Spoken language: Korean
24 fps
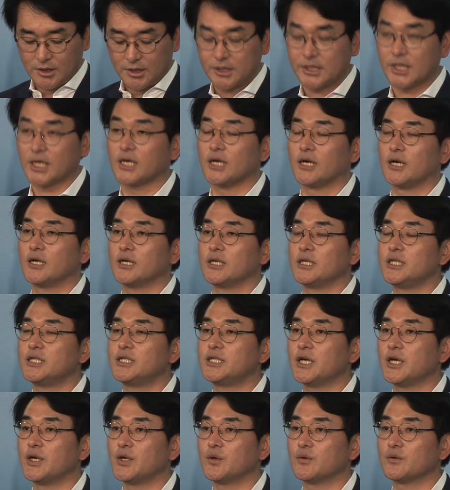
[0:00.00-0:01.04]
제가
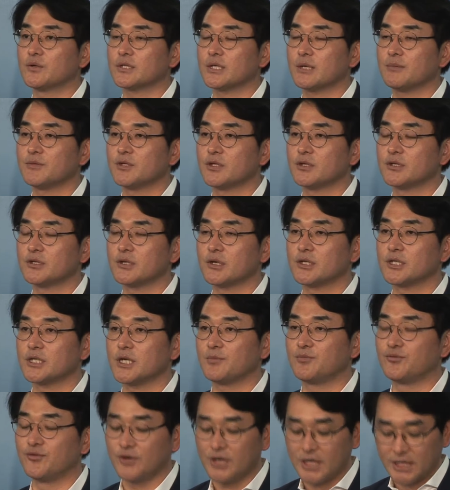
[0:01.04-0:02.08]
이재용
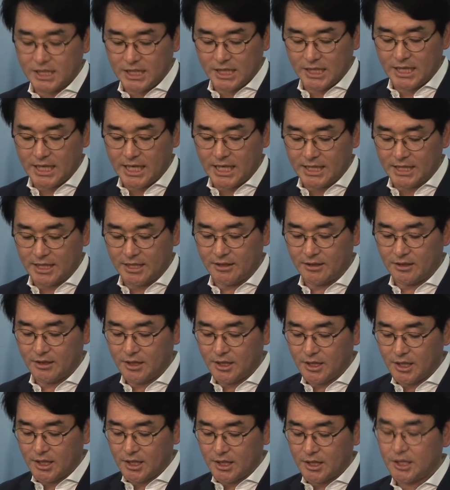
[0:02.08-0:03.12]
삼성전자 부회장이 아닌
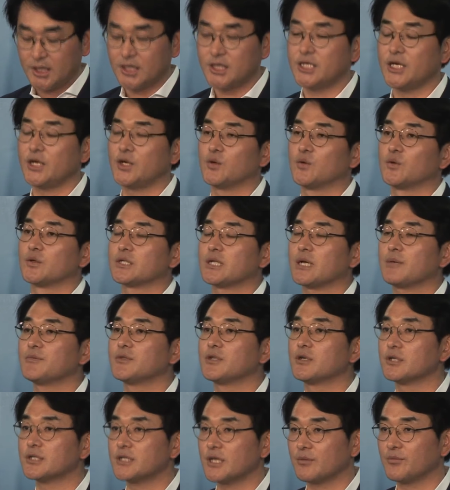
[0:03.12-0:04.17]
이재용
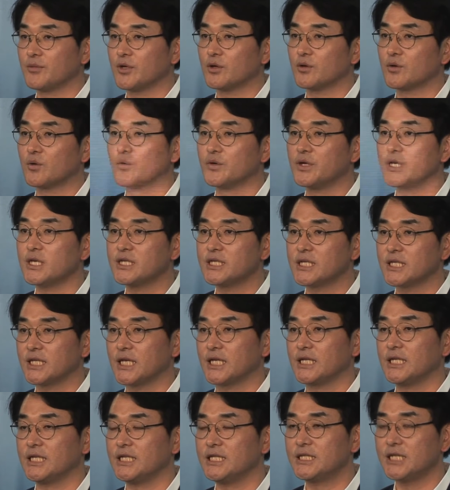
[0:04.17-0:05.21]

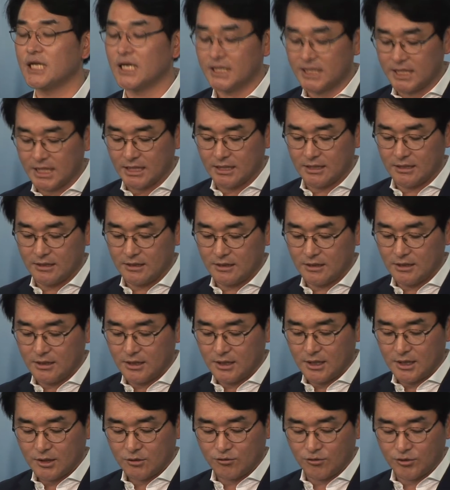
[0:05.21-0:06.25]
삼성생명공익재단 이사장을
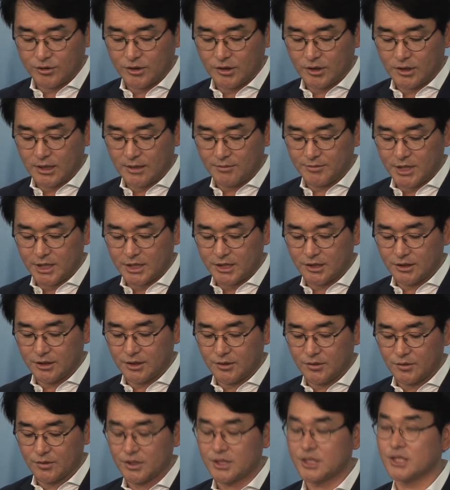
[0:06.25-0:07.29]
국정감사
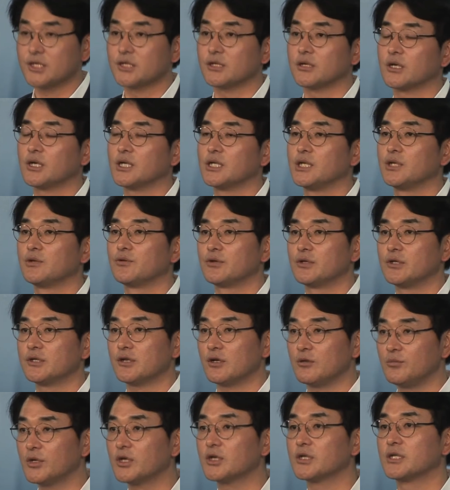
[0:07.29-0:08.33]
증인으로 신청한 이유를
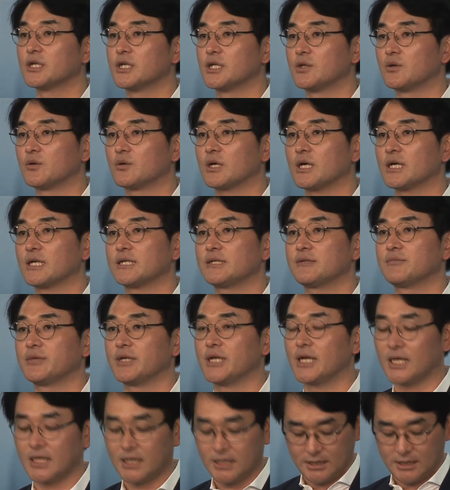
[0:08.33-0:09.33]
설명드리도록 하겠습니다.